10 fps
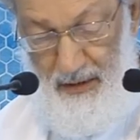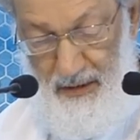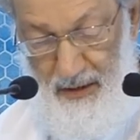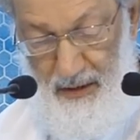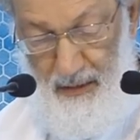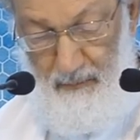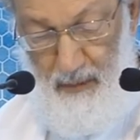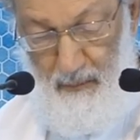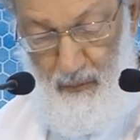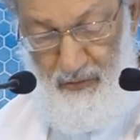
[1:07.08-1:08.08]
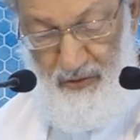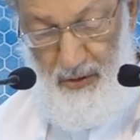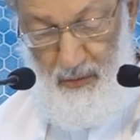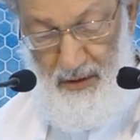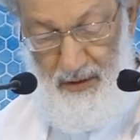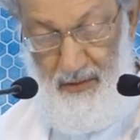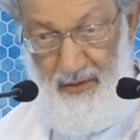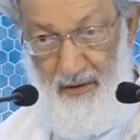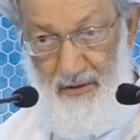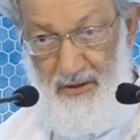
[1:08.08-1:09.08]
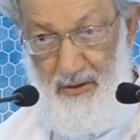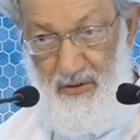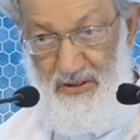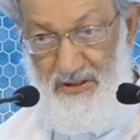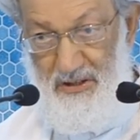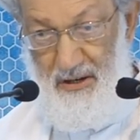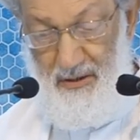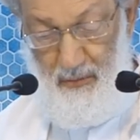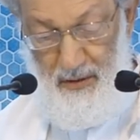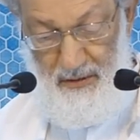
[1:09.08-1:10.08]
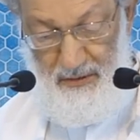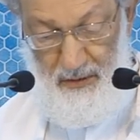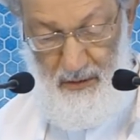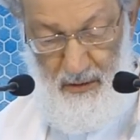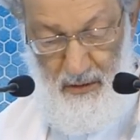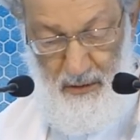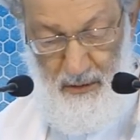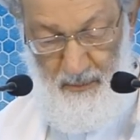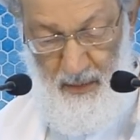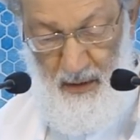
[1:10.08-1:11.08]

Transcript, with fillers: إليه من مستوى الإثارة والشحن والاحتقان